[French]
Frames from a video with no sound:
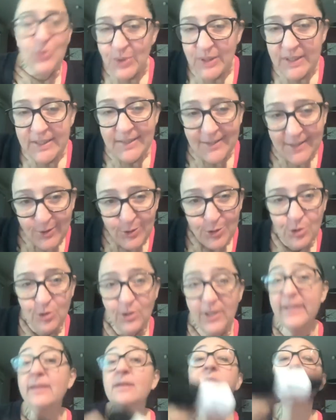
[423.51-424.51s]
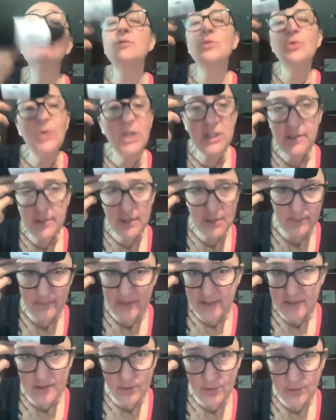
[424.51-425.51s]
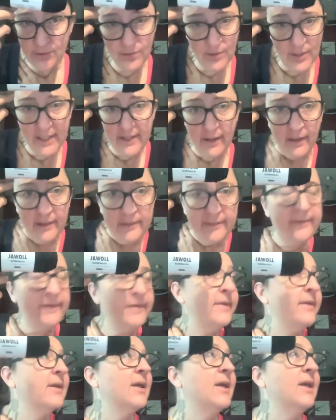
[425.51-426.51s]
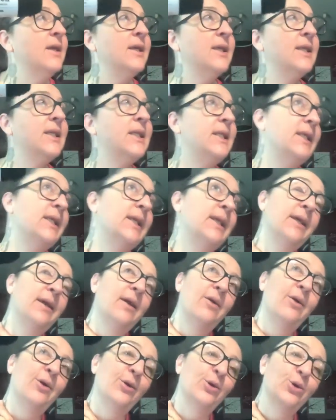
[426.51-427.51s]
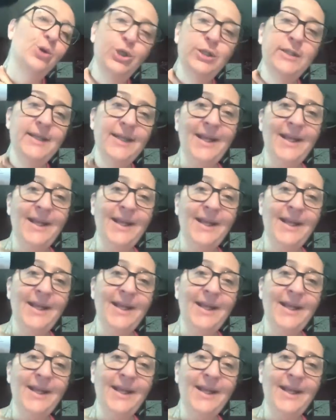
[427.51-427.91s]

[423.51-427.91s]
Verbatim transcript: on dit dileuse de laine. Je l'achète chez ma dileuse de laine à Annecy, qui est euh, côté